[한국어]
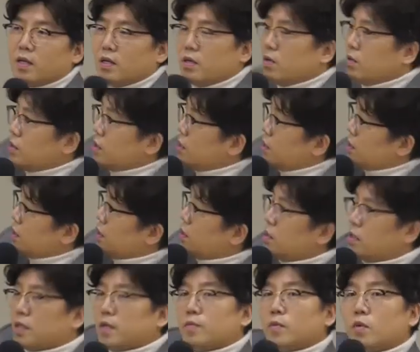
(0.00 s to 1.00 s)
이런
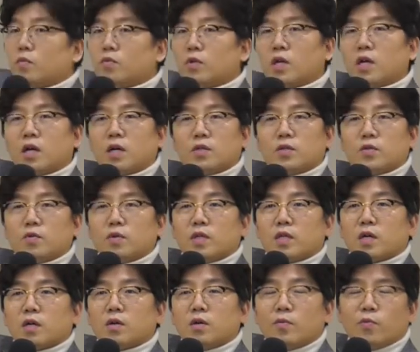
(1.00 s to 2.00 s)
기사들 때문에 우리가 학종에
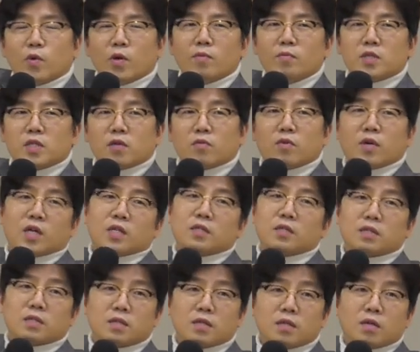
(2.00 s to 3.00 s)
대한 거부감을 자꾸
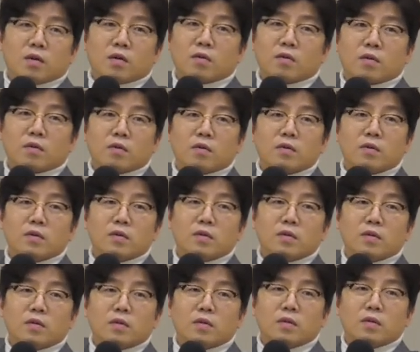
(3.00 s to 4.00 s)
가지거든요.
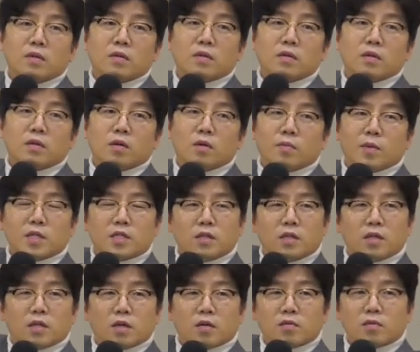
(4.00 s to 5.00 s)
얼마
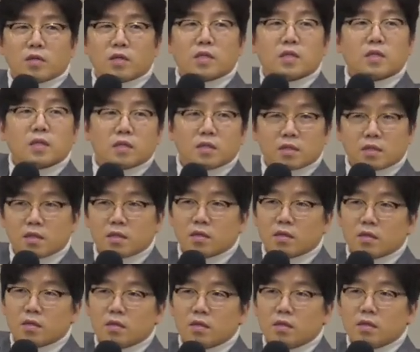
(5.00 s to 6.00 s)
전에 나왔던
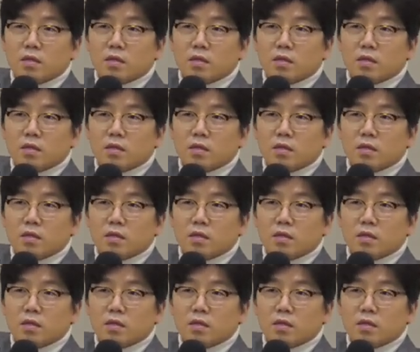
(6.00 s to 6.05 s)
기사거든요.